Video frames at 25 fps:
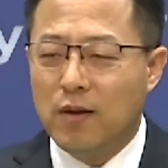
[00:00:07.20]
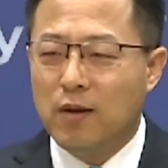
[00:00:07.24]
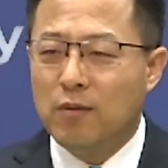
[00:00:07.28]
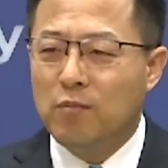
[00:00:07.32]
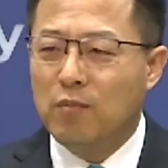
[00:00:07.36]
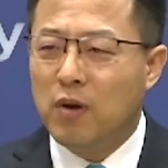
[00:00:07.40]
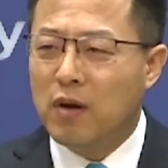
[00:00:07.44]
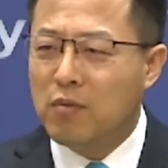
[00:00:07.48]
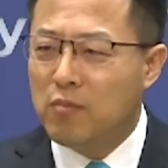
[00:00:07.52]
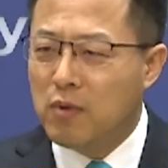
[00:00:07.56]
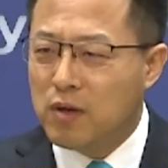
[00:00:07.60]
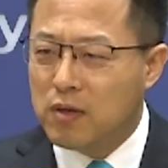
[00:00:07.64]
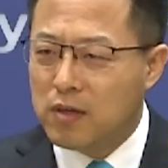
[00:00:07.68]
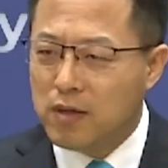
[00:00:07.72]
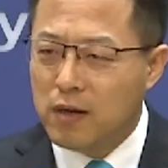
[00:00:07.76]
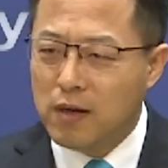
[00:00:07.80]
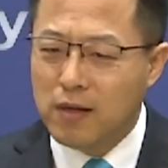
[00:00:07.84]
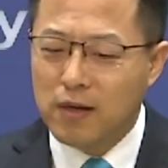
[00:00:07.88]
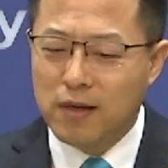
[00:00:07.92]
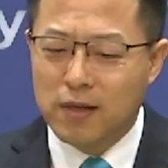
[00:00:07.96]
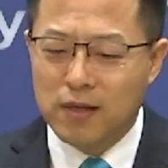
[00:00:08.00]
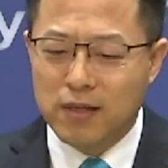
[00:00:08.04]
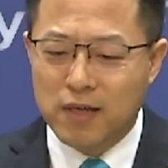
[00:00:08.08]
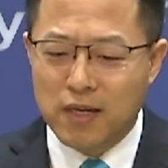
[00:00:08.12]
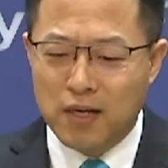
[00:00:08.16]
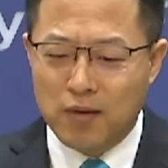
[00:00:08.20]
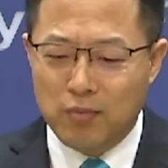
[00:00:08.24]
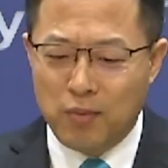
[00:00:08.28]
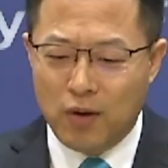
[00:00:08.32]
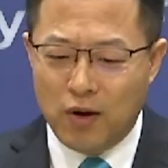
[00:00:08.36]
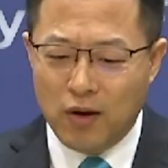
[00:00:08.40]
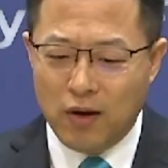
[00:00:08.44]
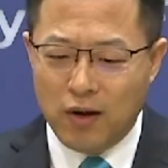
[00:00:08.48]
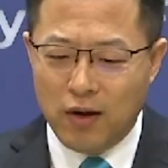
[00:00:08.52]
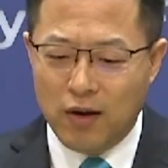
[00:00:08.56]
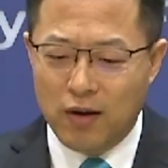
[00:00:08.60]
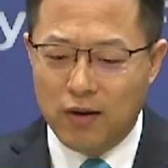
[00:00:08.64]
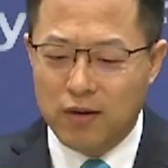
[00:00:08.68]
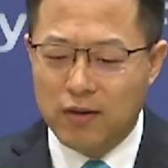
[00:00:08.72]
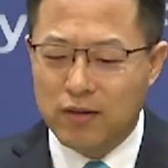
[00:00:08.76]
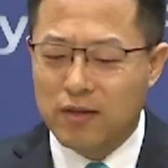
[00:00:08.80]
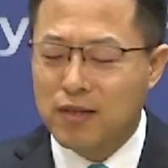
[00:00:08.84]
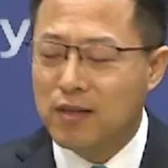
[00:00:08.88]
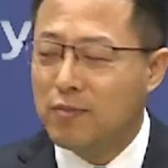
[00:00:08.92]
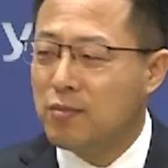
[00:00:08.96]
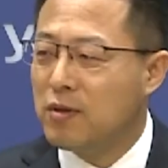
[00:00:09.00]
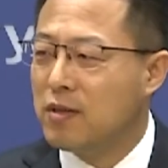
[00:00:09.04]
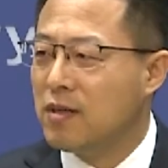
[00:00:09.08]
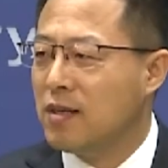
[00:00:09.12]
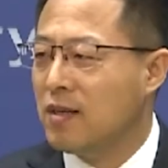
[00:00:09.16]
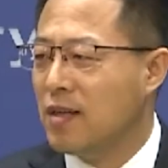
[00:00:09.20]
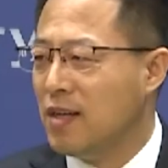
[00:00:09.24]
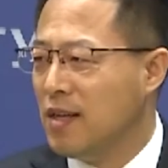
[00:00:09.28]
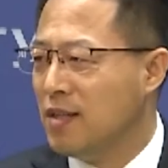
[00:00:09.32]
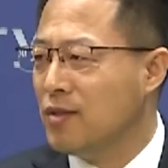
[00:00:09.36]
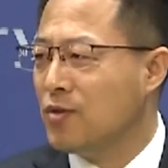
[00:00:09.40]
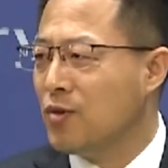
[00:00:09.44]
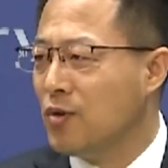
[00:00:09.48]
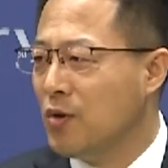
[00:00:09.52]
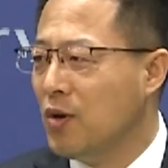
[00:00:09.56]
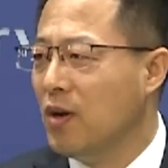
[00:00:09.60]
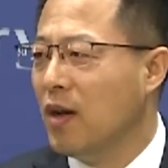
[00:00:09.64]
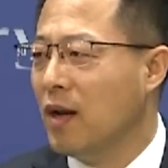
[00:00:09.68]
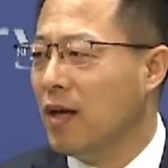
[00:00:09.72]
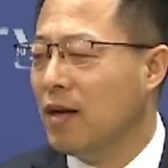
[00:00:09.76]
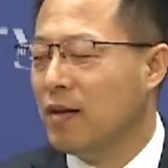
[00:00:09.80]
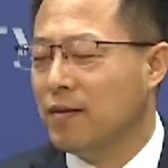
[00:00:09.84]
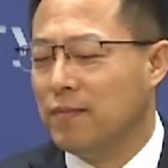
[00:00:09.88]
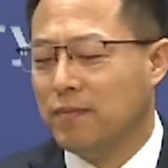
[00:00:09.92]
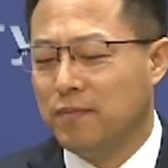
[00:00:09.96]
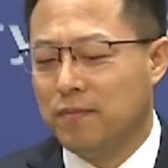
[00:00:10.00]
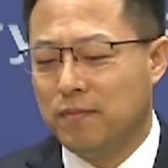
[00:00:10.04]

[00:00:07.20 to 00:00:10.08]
彭博社这个报告是不是印错了？